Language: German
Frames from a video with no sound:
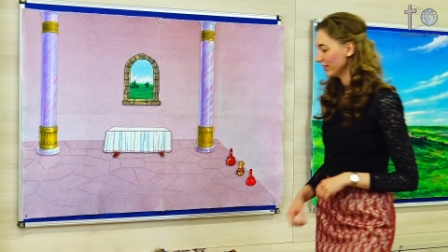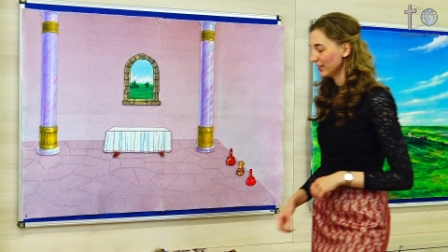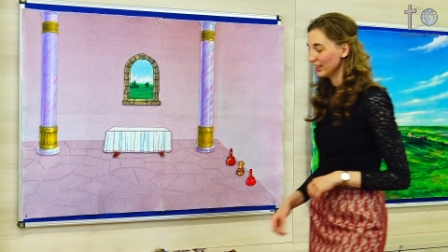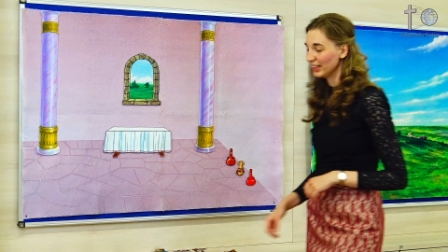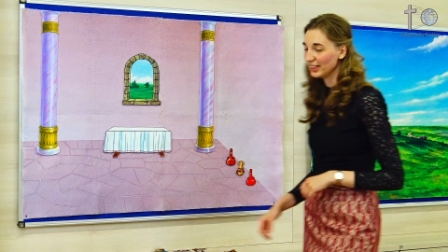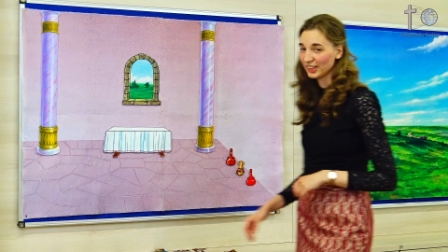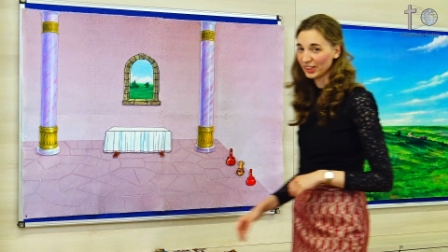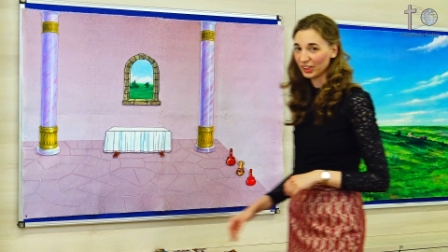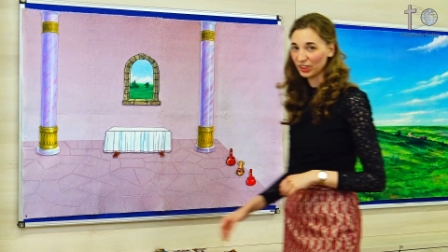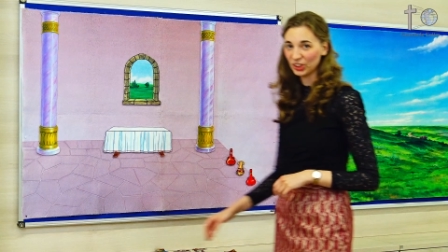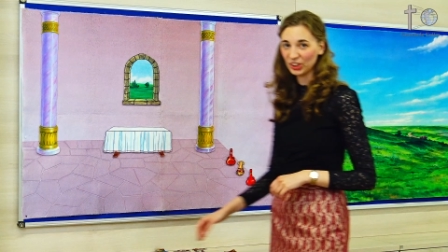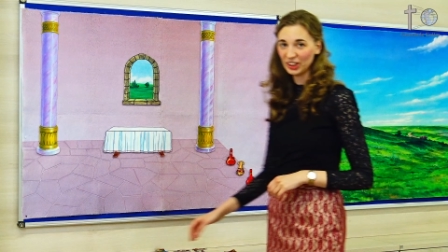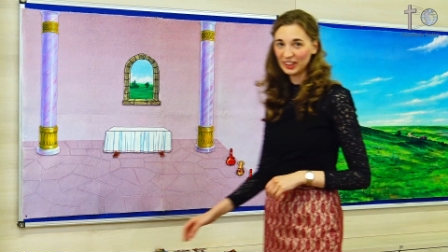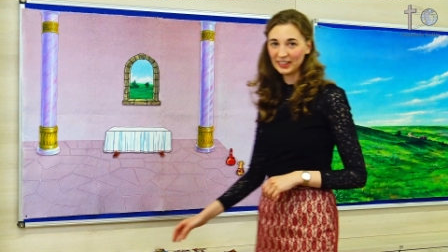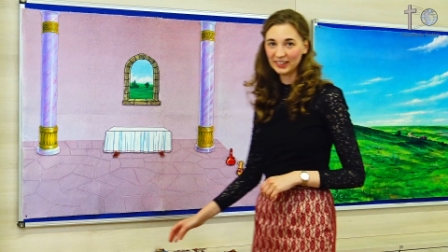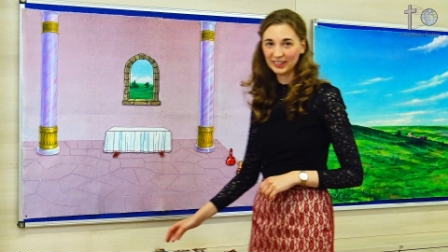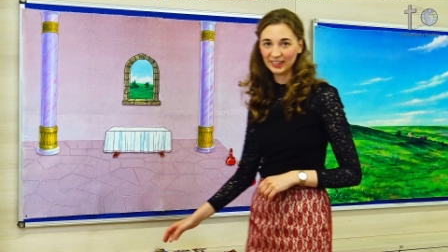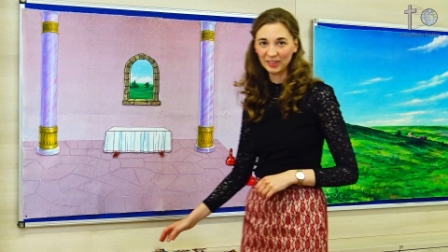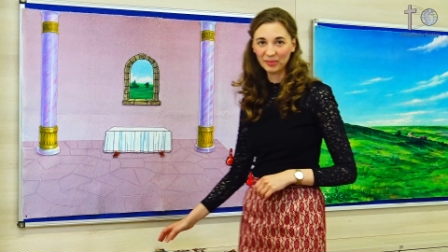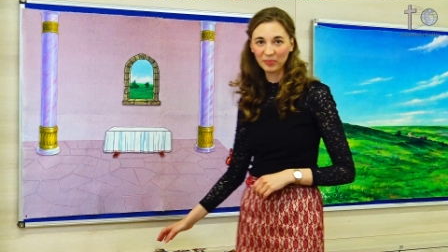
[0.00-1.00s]
Diese
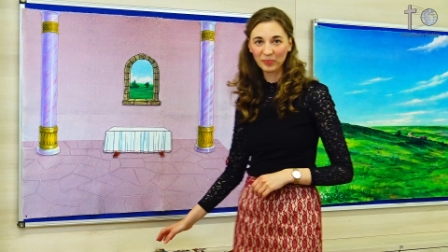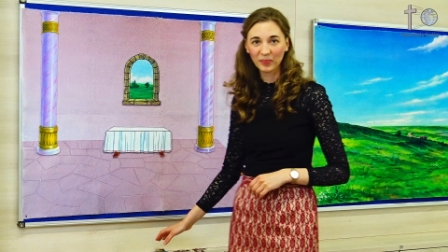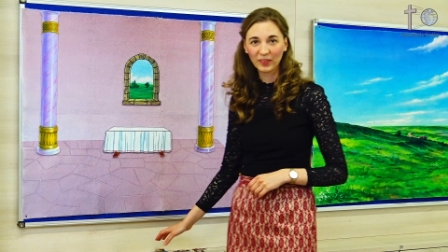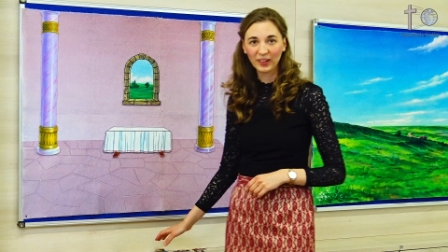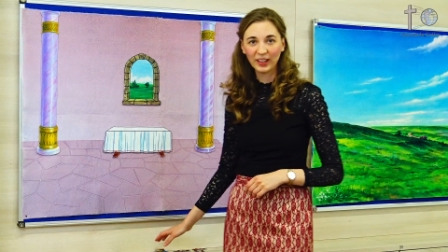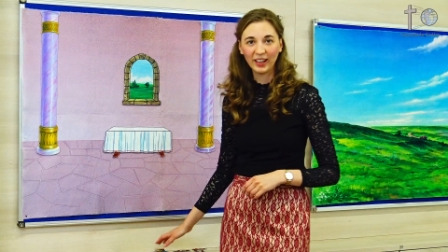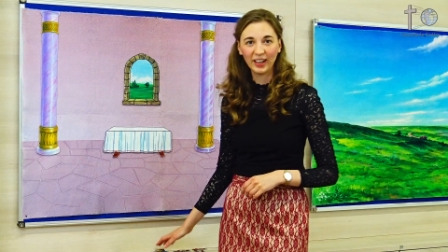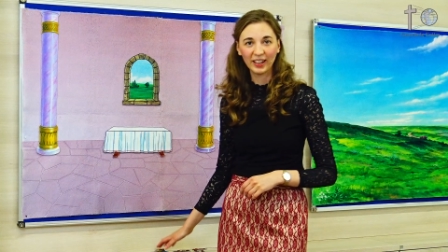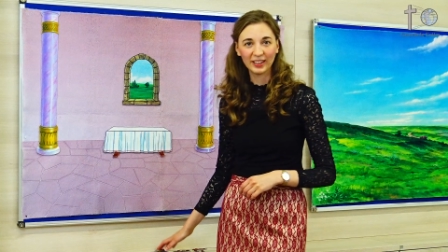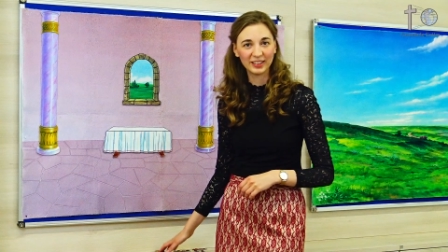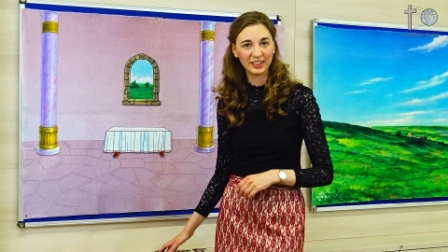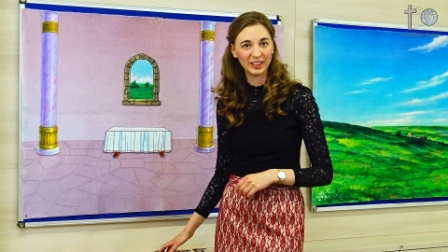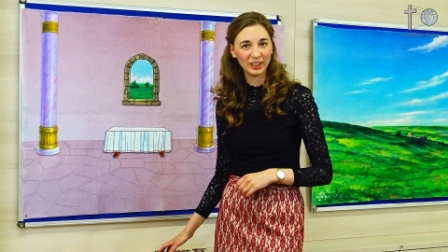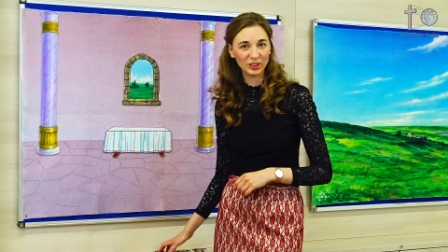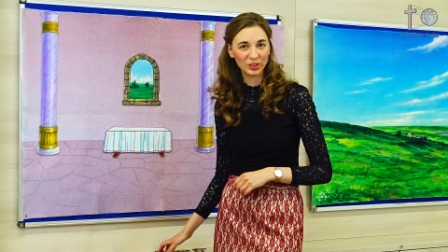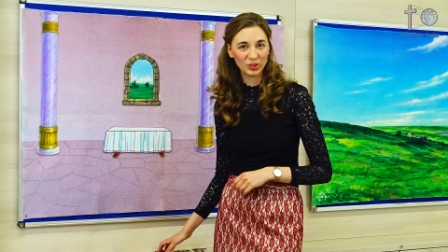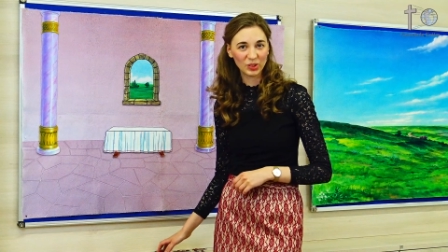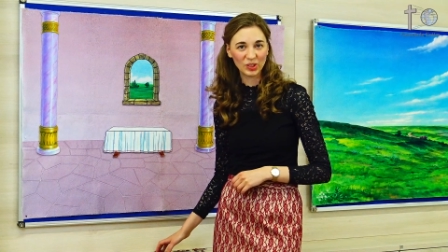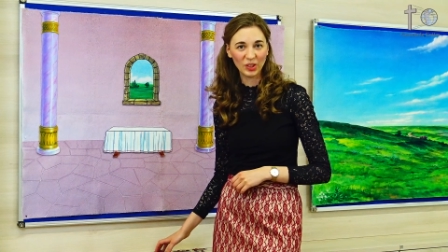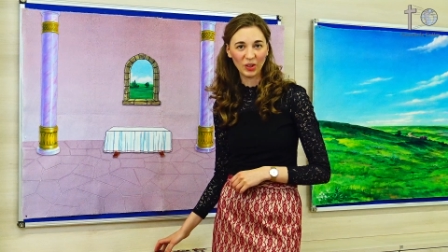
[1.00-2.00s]
Geschichte hat
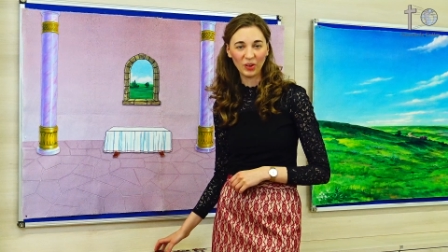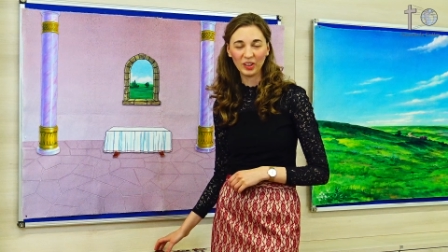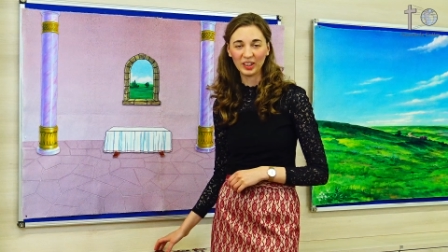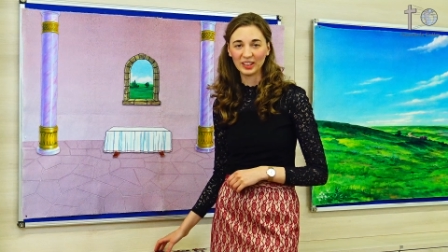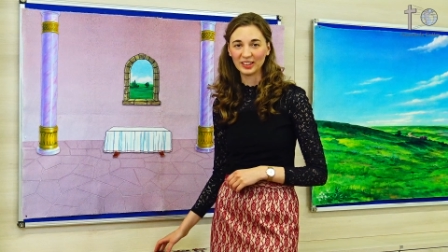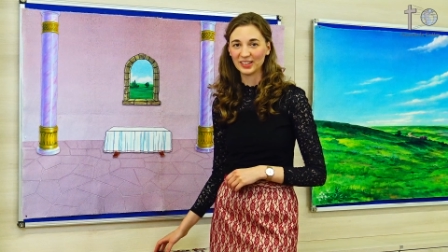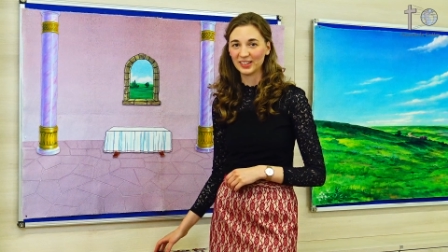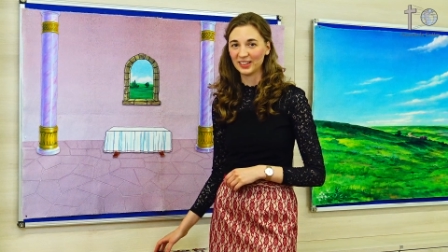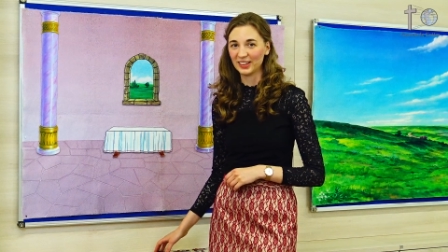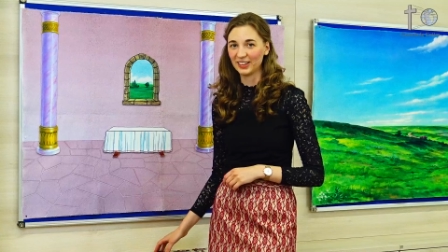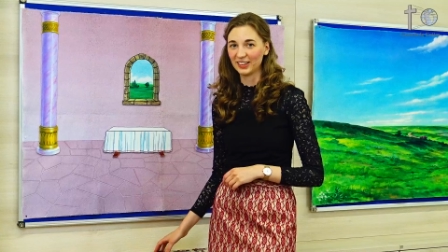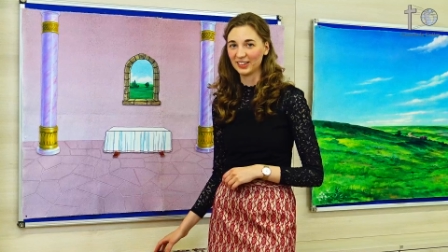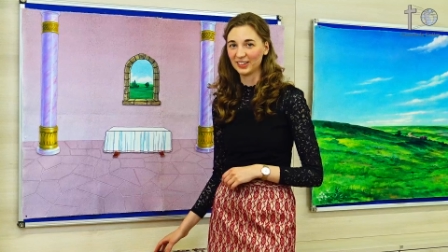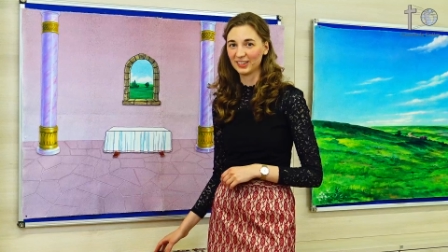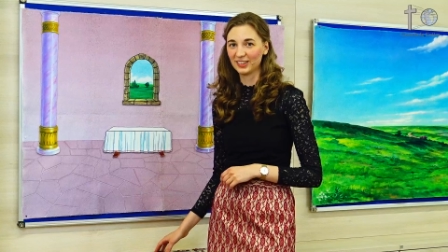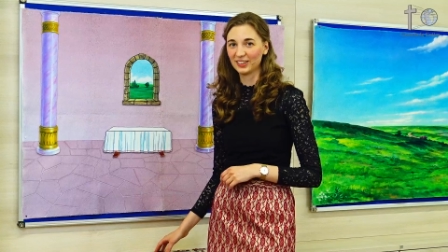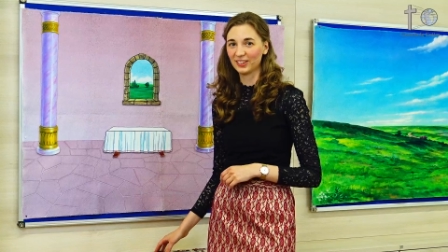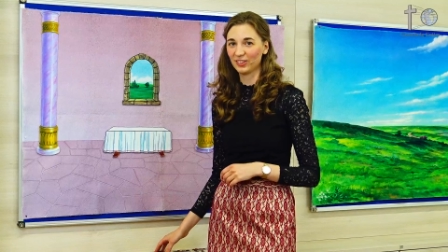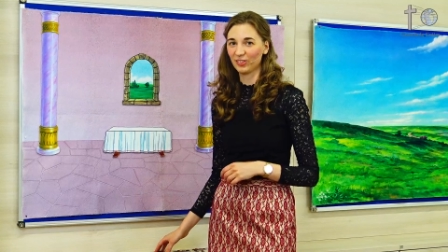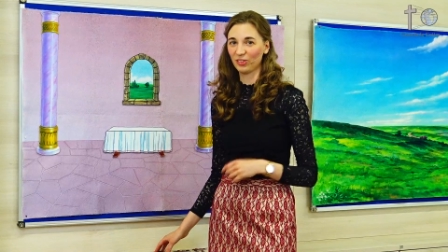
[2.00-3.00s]
Jesus auch
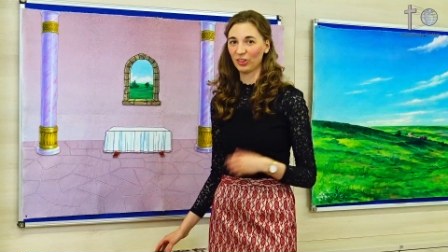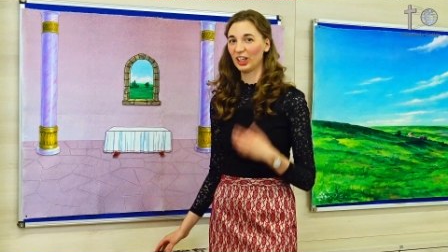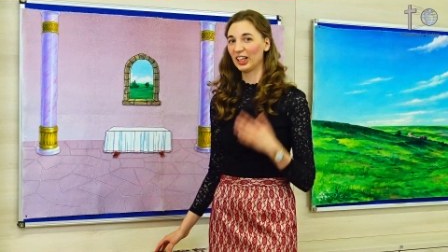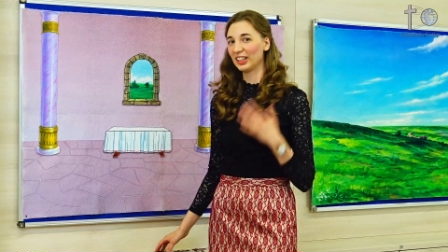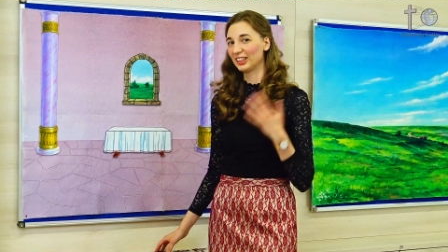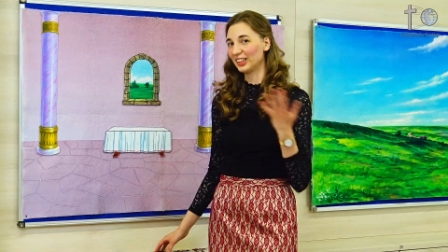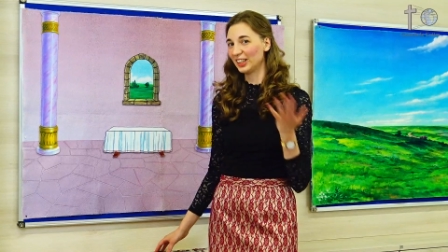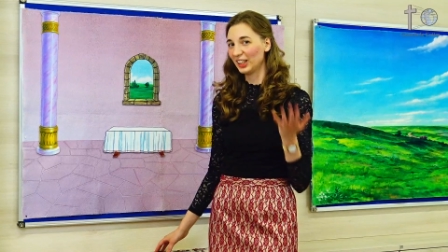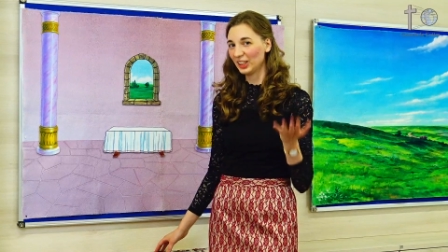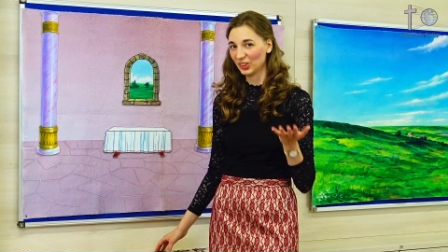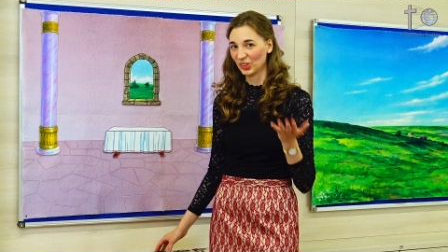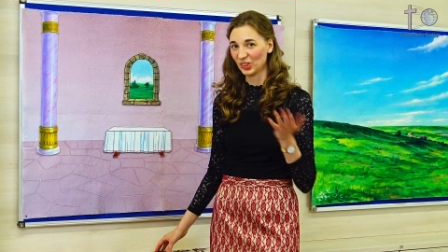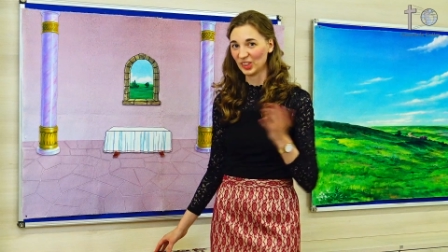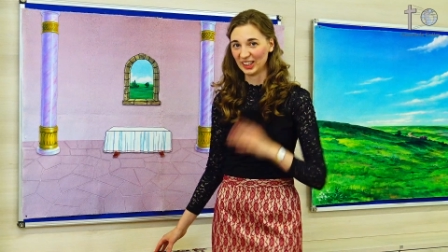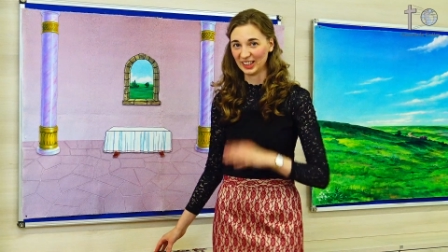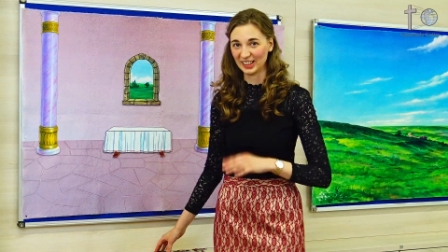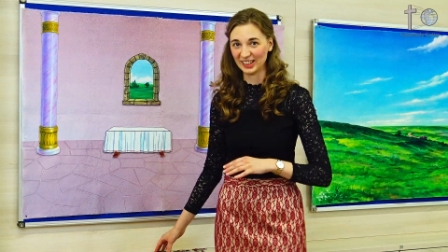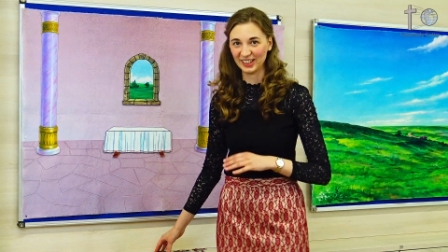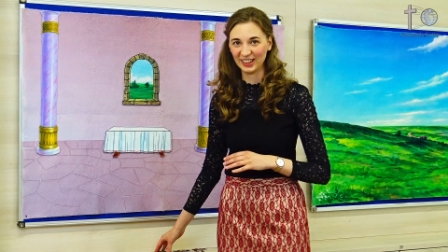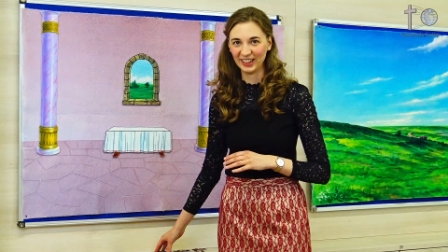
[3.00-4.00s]
erzählt oder hat Jesus
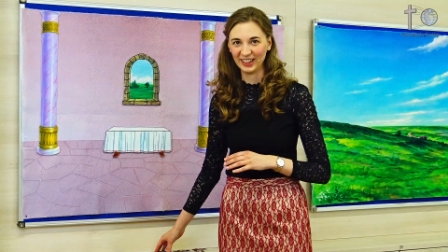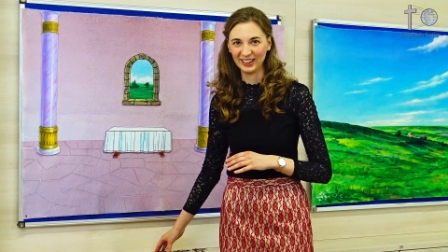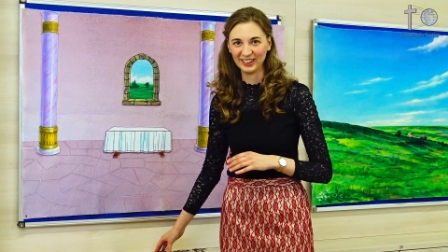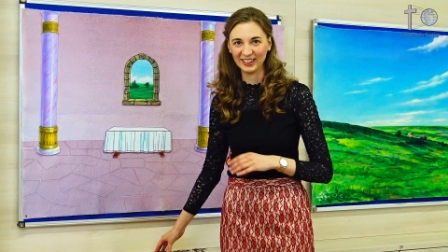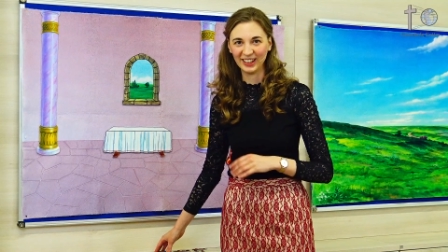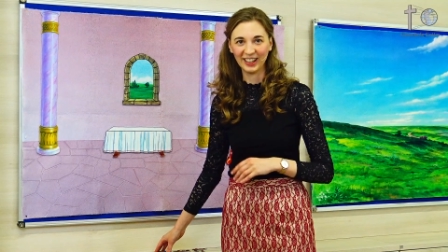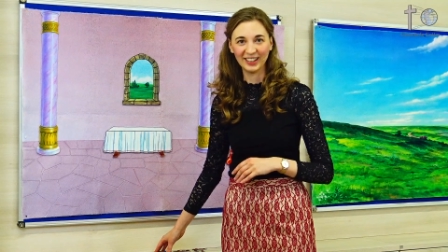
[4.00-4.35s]
erzählt,